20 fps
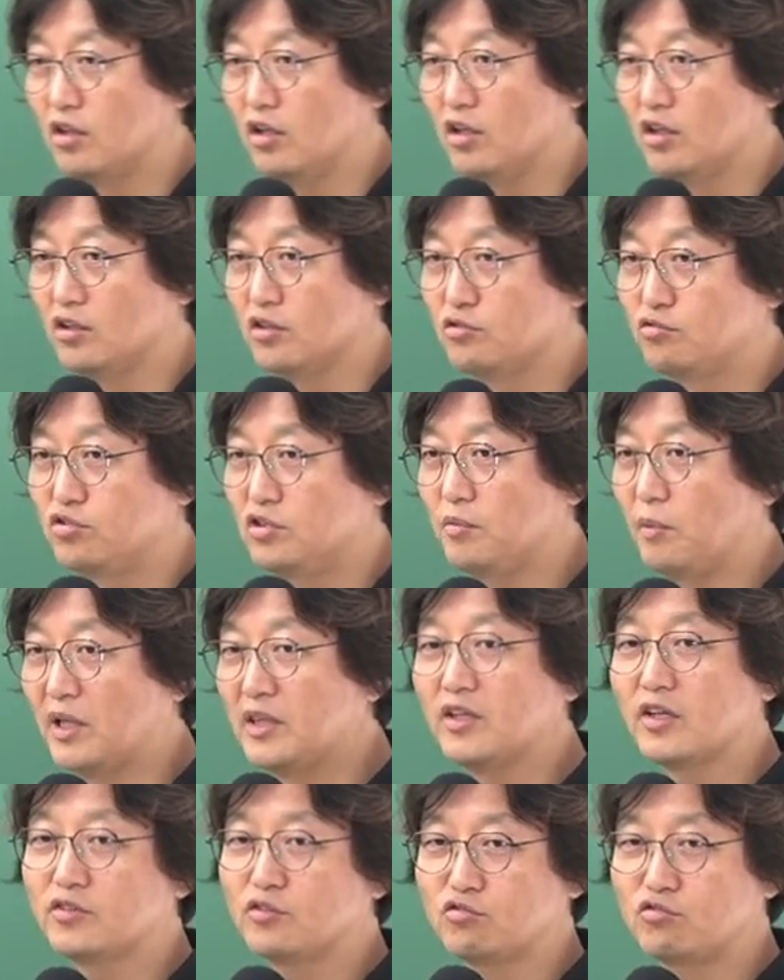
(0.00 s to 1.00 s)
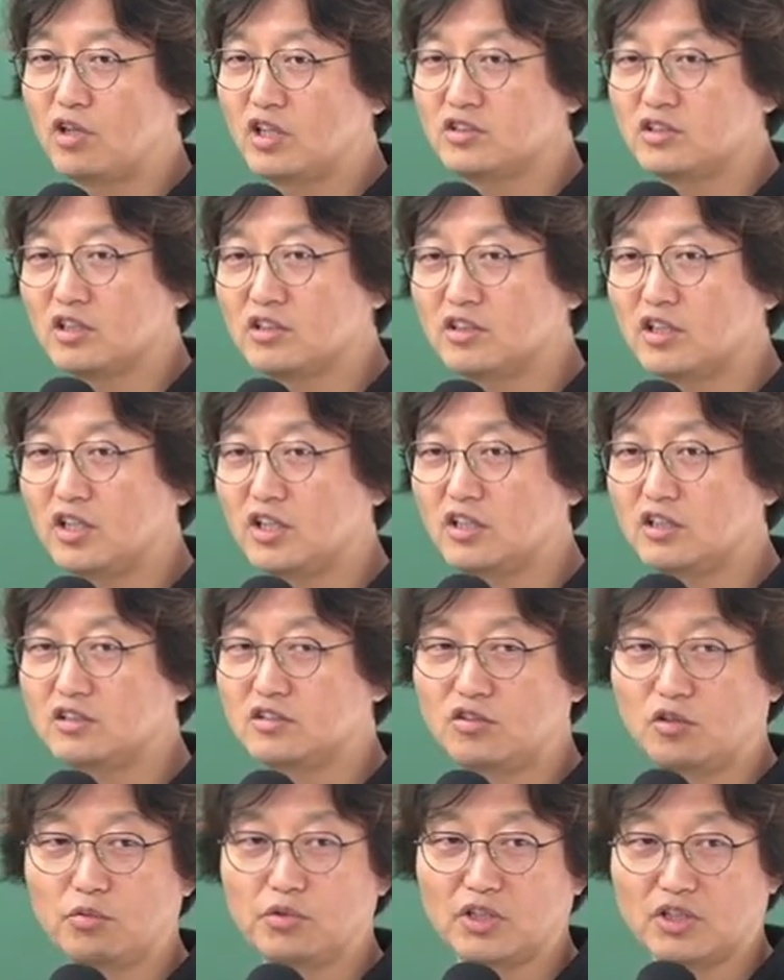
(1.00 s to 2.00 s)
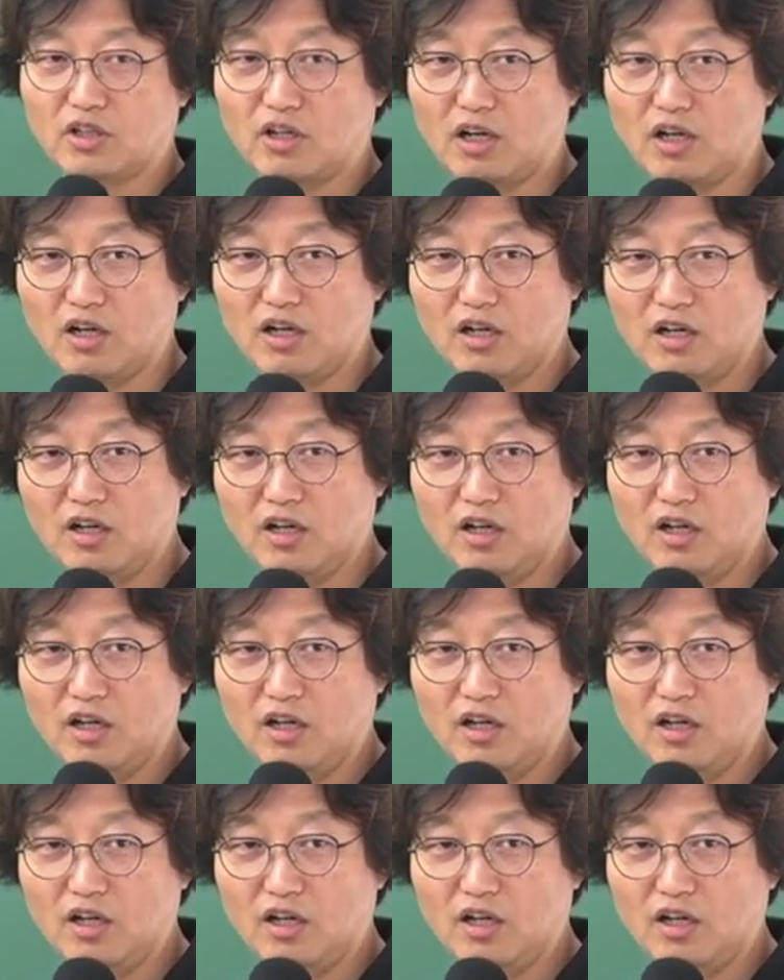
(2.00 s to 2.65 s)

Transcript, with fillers: 예, 둘이 만나서 술 한잔하는데 얘기를 들어보니까